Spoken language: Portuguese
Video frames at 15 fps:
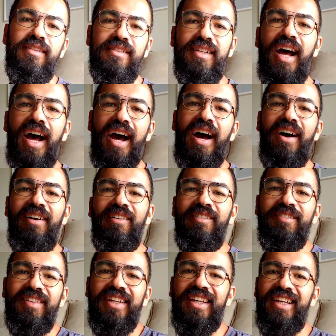
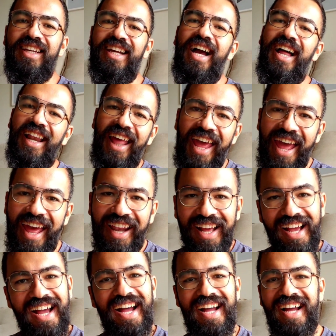Salve
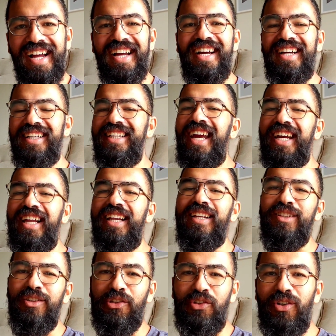galera! E a
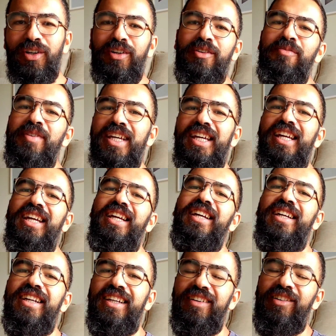galera do
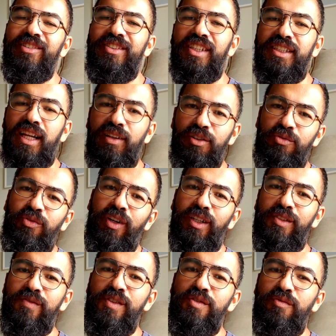YouTube! Ou seja lá onde foi que
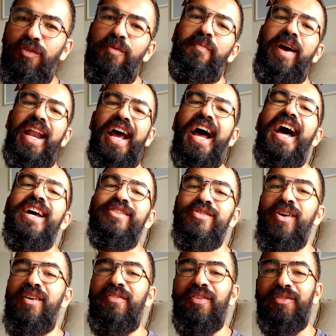esse vídeo foi parar, eu
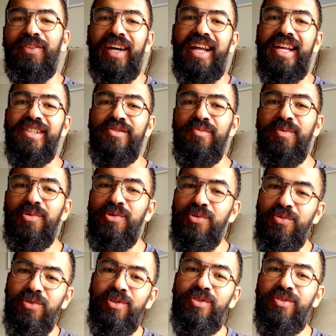sou o Rafael Ferrarese, o Mundo de
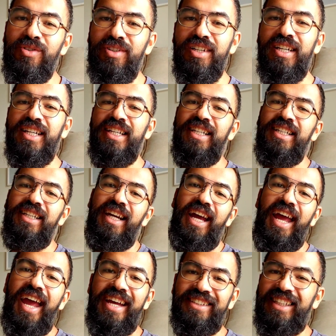Urso.
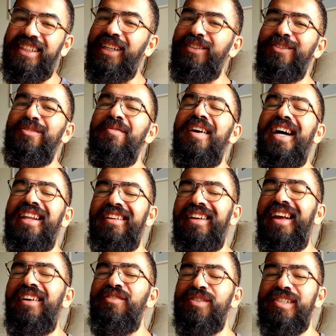É, já tá acostumando,
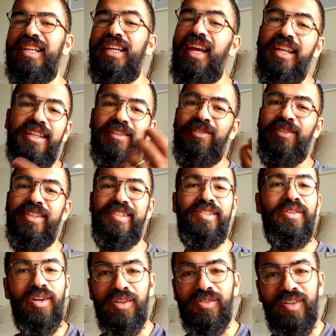né? Você que ainda não
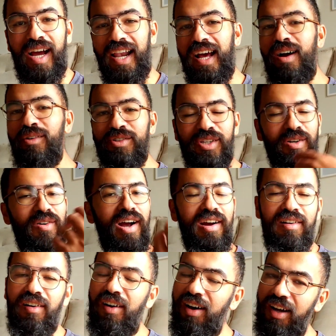conhecia o nosso canal, chegou
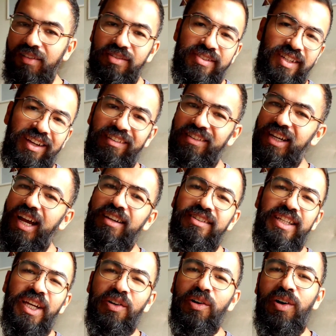agora, você que já
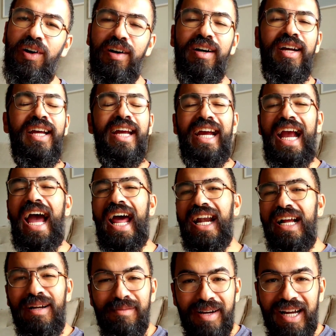chegou.
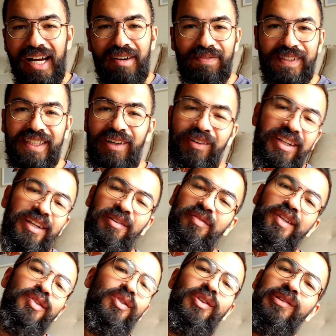Caramba, Rafa, tá rolando
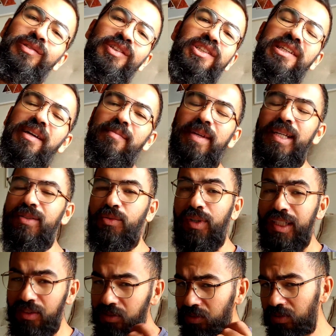vídeo todo dia mesmo,
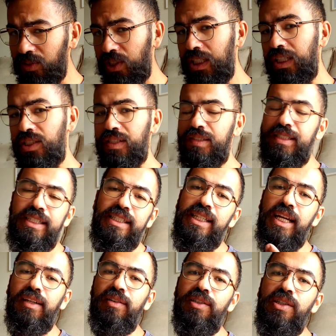quase todo dia, dia sim,
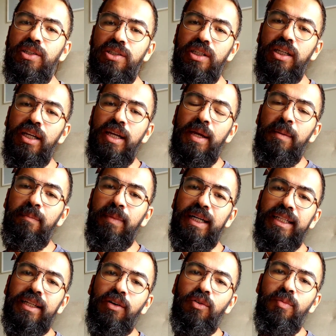dia não, a gente
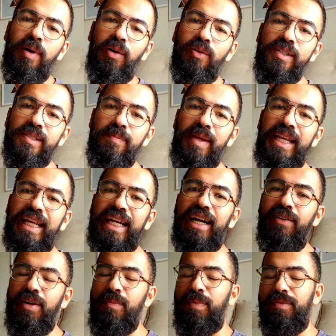manda alguma coisa bem
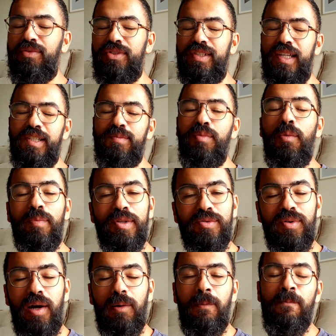legal aí para vocês. Bom,
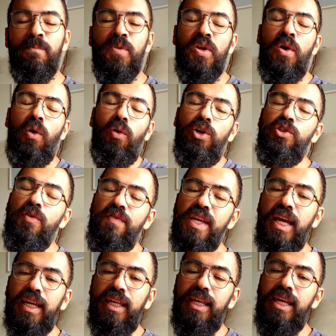pessoal, hoje eu
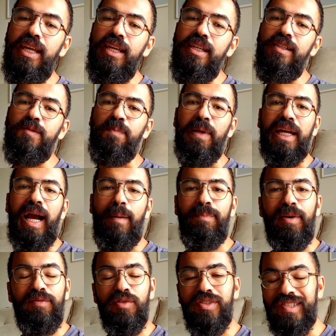vim aqui explicar
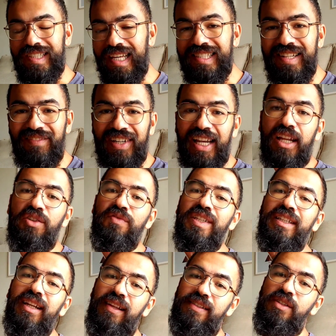para vocês, na verdade eu
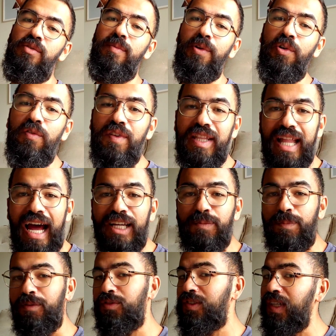vim trazer uma novidade
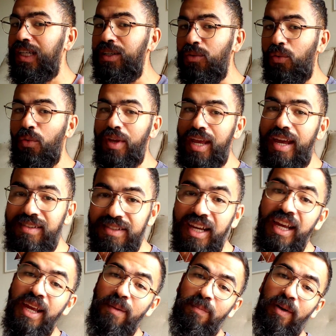para você que não conhece,
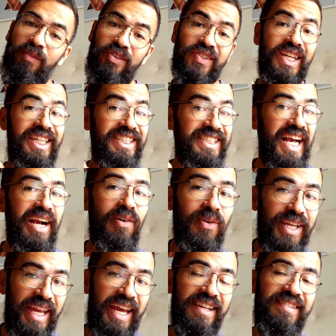para você que já
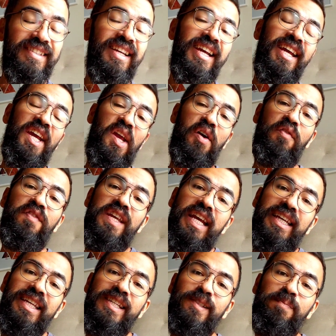conhece, eu vim
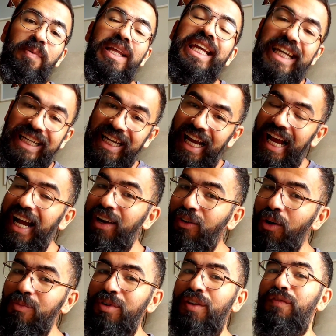aqui explicar
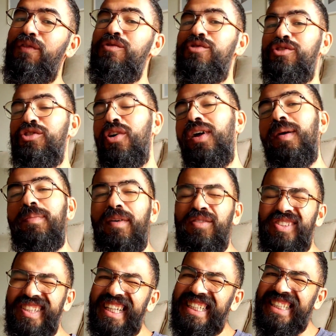como que funciona para
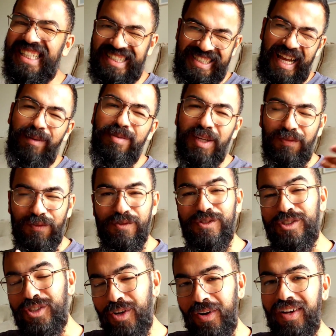você que já sabe que
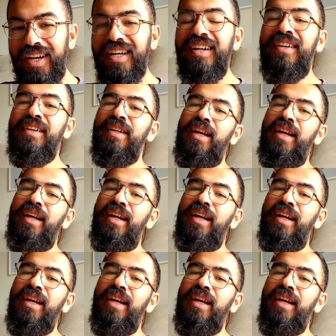funciona.